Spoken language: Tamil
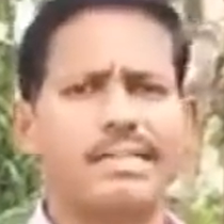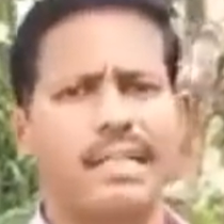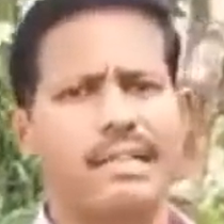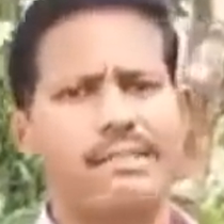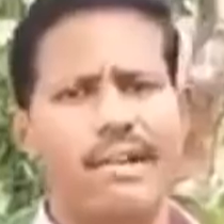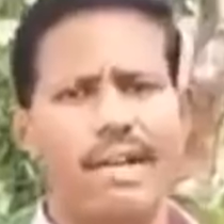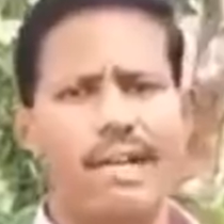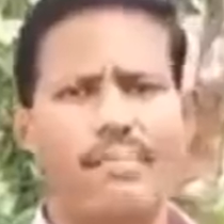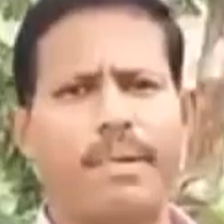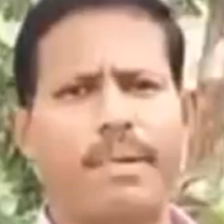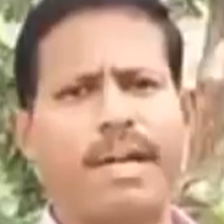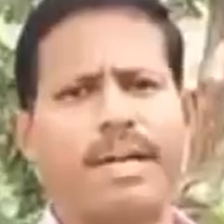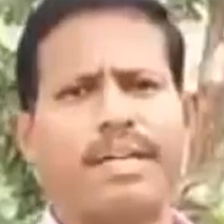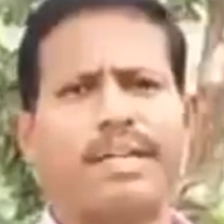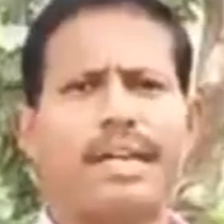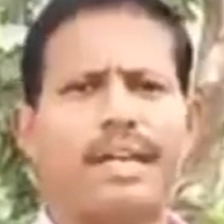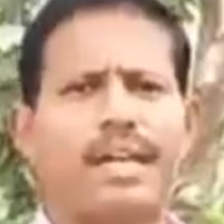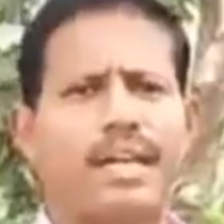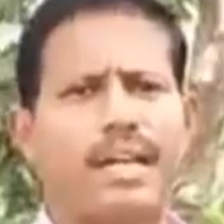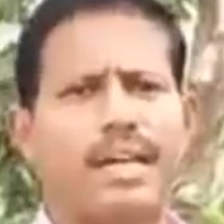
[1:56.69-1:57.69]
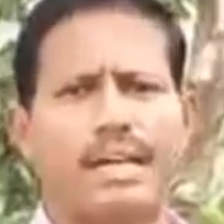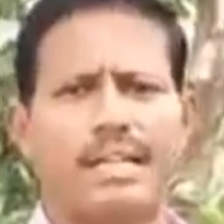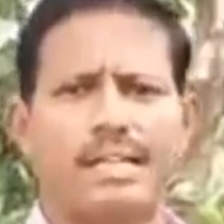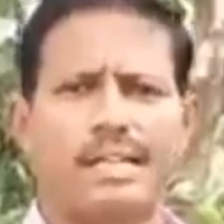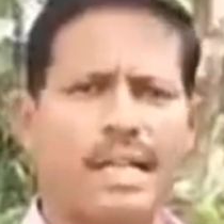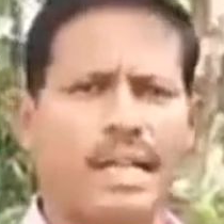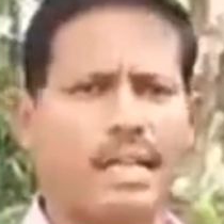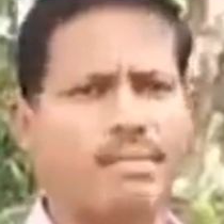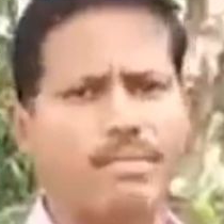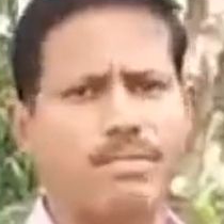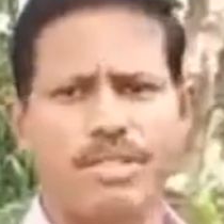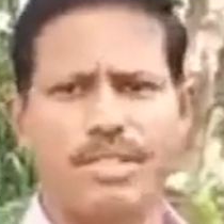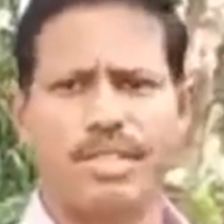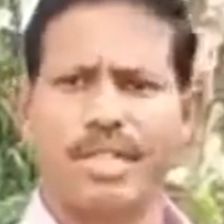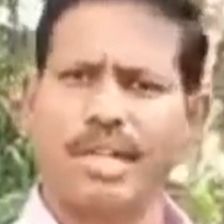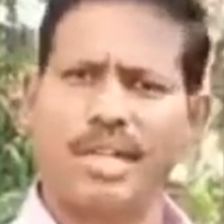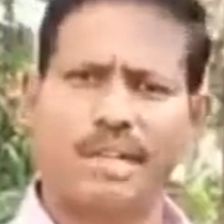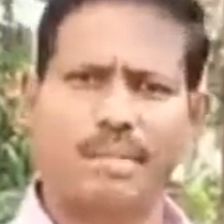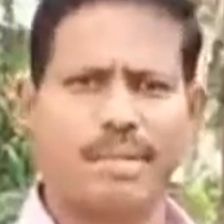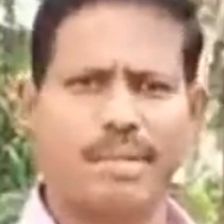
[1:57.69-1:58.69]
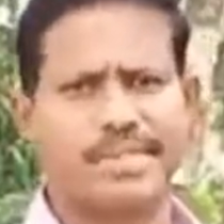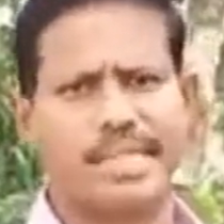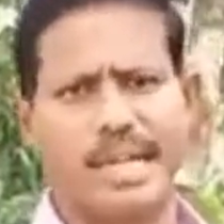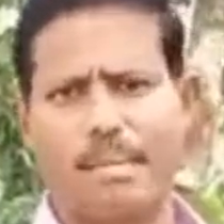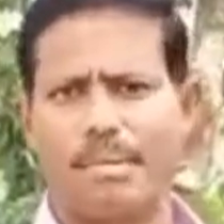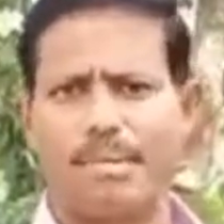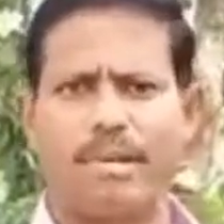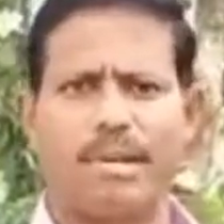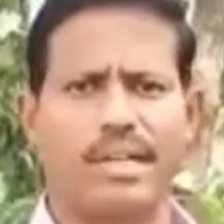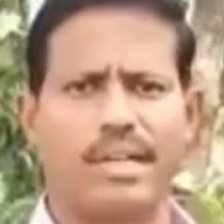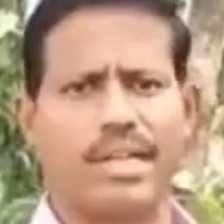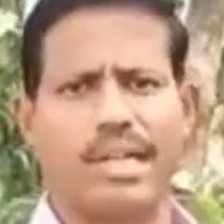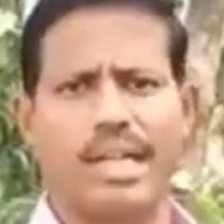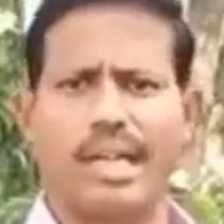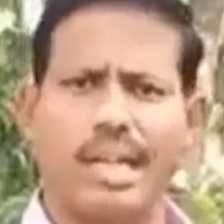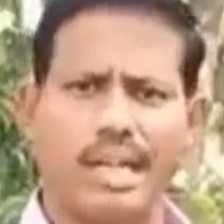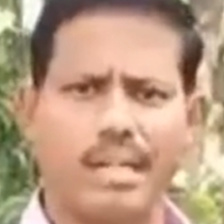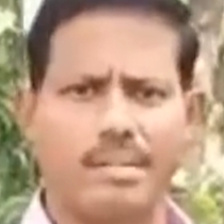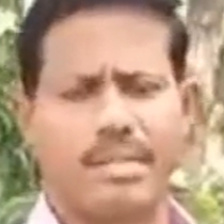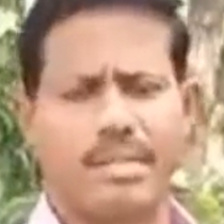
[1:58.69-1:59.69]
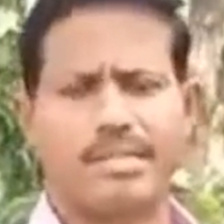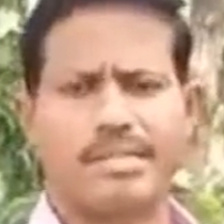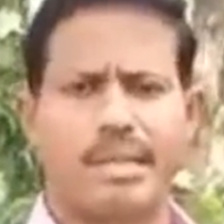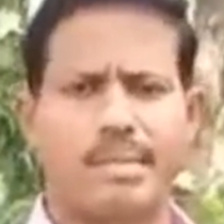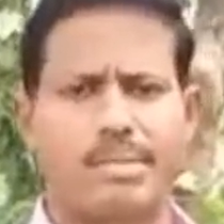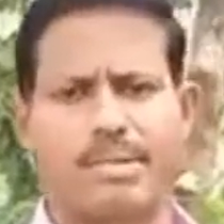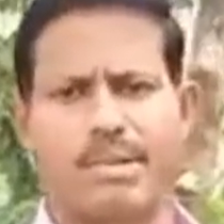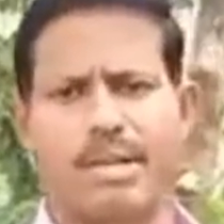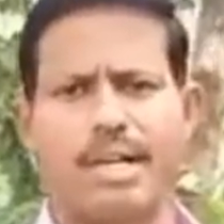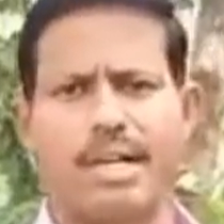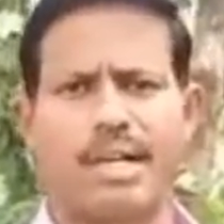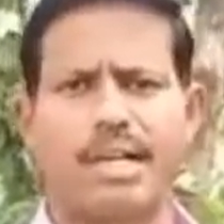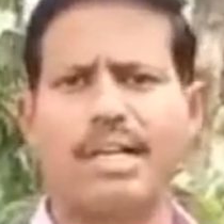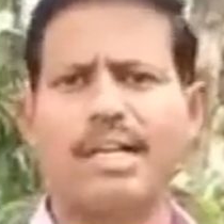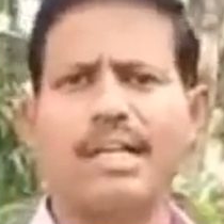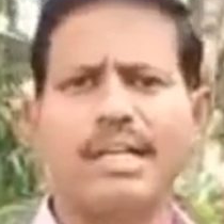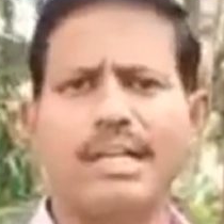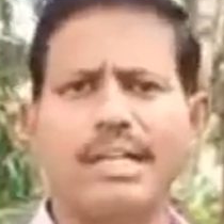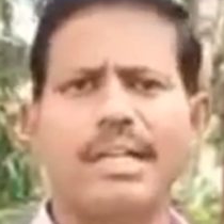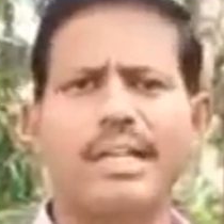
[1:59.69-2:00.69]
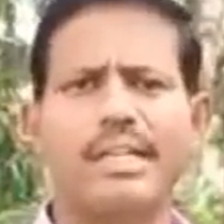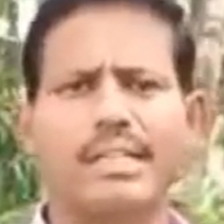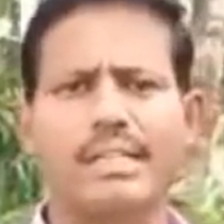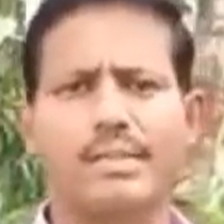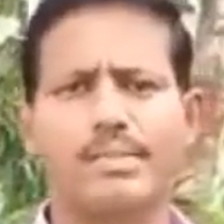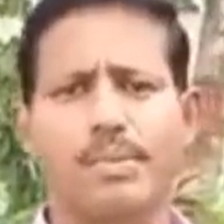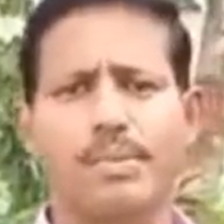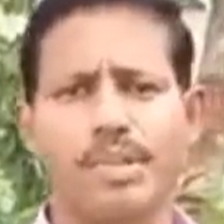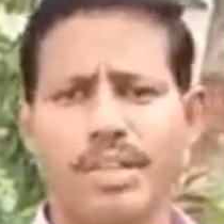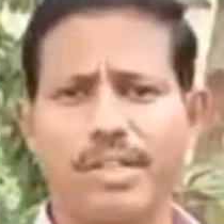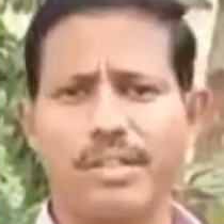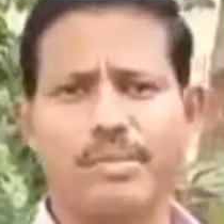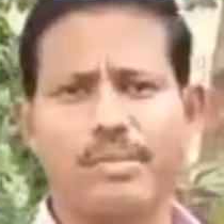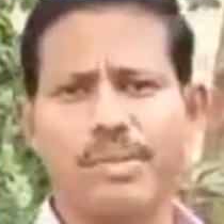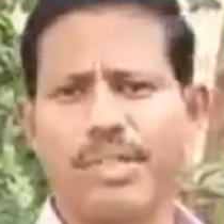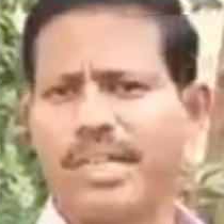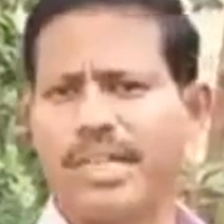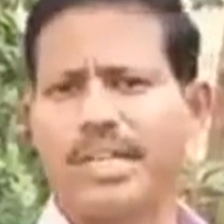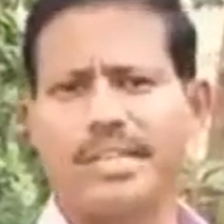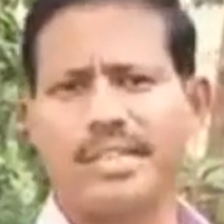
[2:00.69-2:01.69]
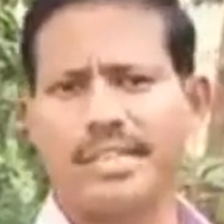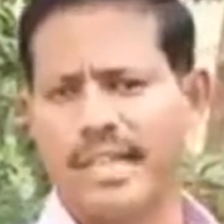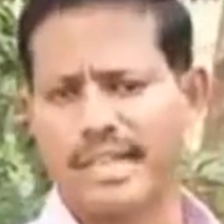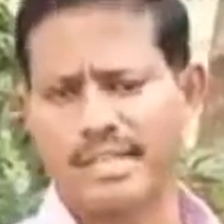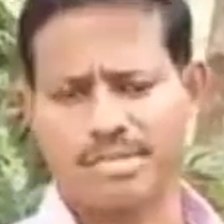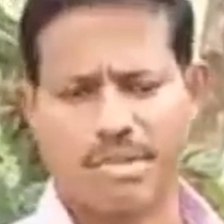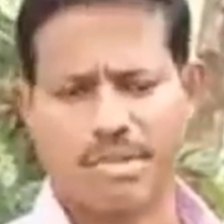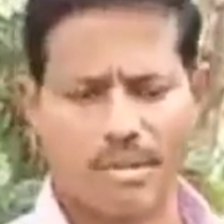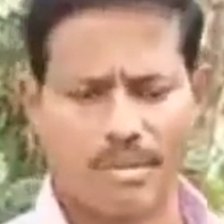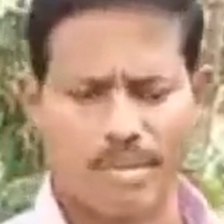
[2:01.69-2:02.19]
சரி வழிபாடுன்னா அது அது முடிஞ்சனா கண்டிப்பாக சாப்பிடுவாங்க இல்லையா எல்லாருமே சாப்பிடுவாங்க எனக்கு இது பிடிக்கும் பிடிக்காதுன்னு யாரும் சொல்ல